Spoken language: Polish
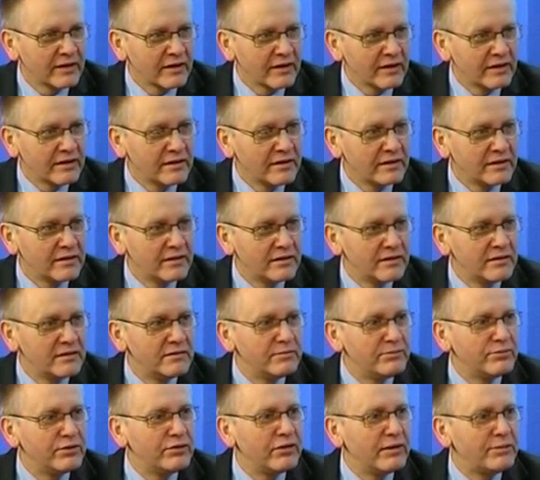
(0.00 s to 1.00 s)
y,
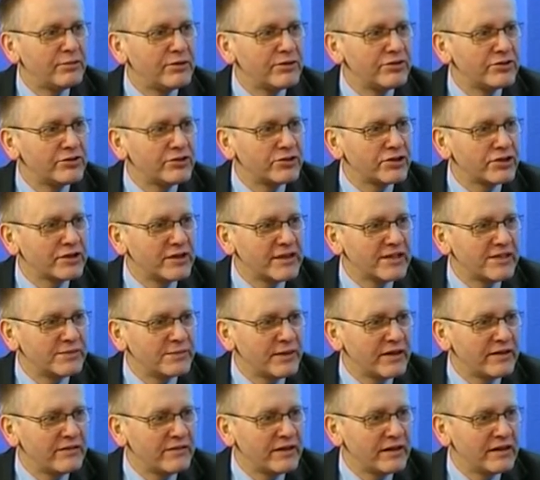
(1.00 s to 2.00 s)
była podnoszona
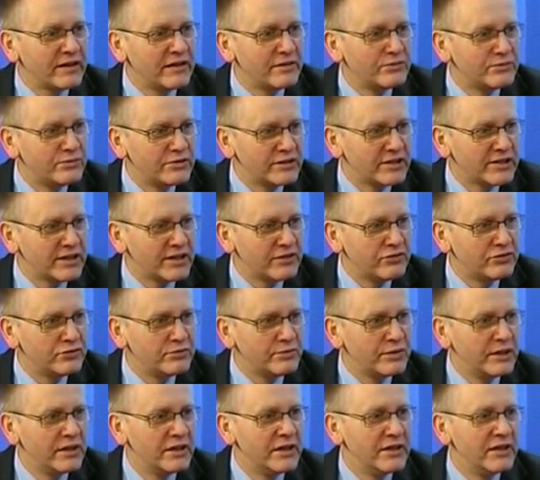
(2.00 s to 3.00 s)
sprawa
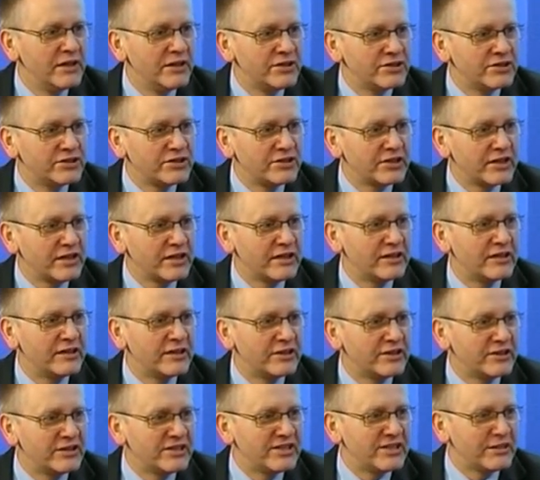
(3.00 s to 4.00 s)
muzeum, że
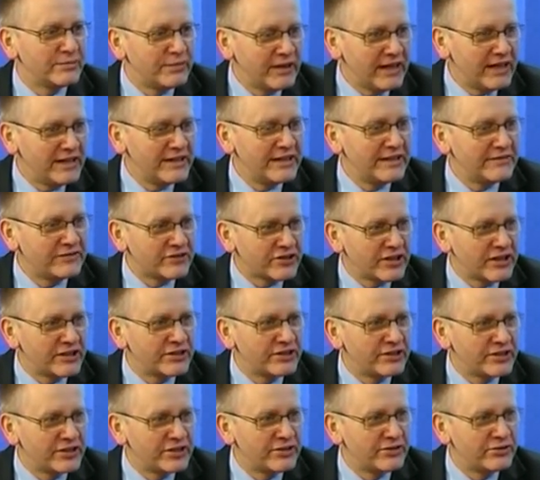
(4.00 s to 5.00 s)
rozebrane w
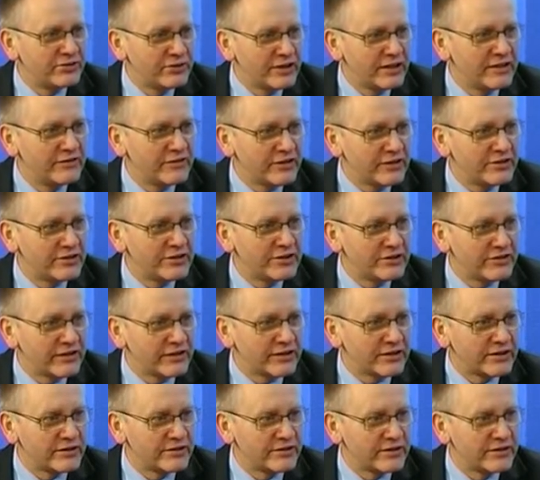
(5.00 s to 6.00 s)
czasie II wojny
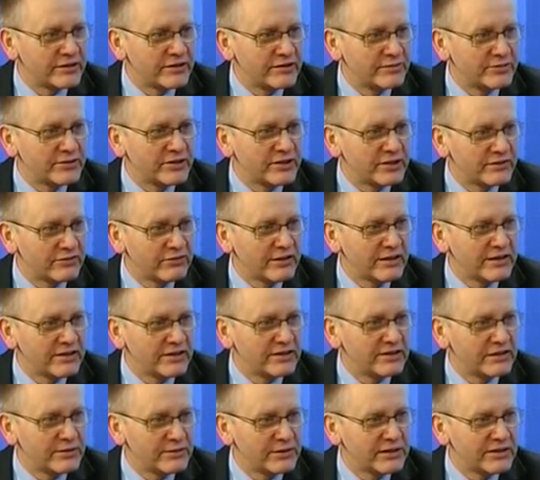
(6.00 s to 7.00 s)
światowej przez
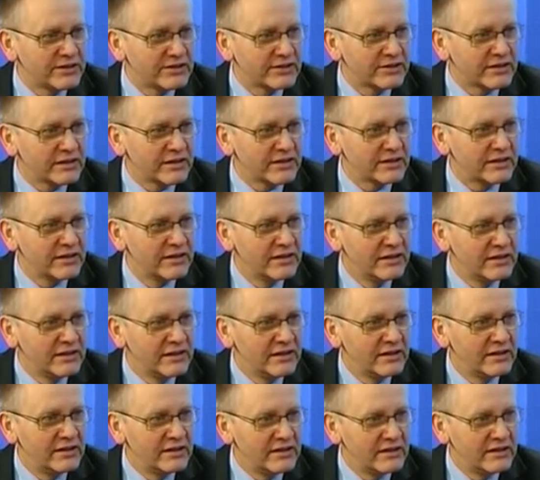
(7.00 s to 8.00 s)
władze niemieckie
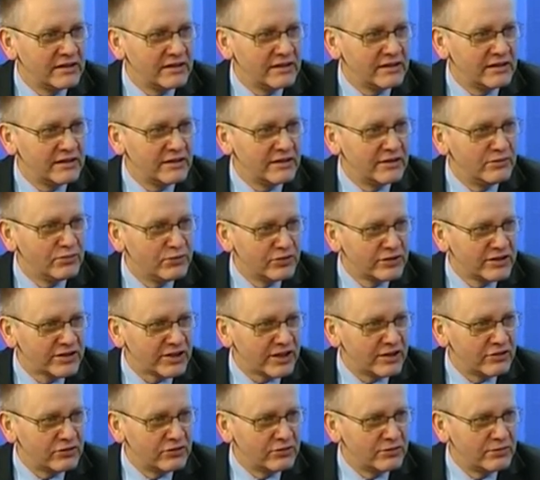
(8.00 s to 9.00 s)
y,
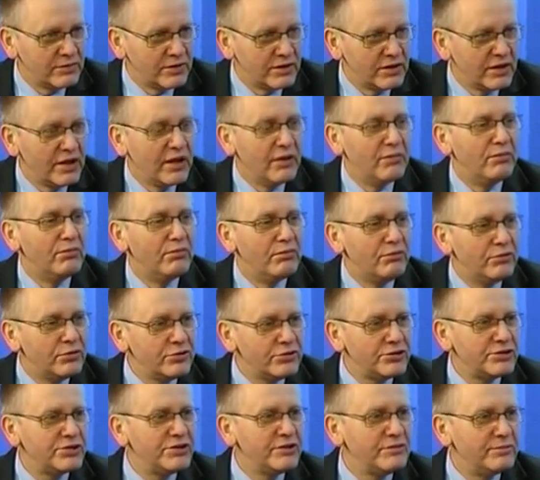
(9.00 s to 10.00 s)
muzeum
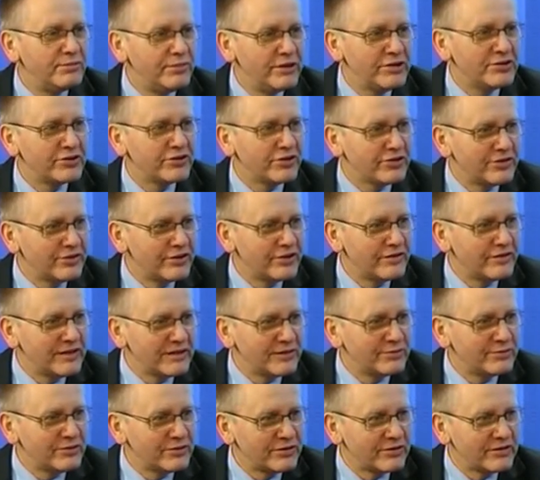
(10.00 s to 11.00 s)
musi być od nowa
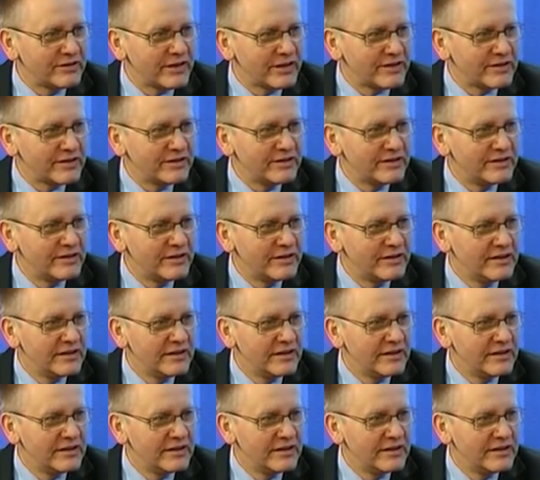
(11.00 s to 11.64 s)
zbudowane.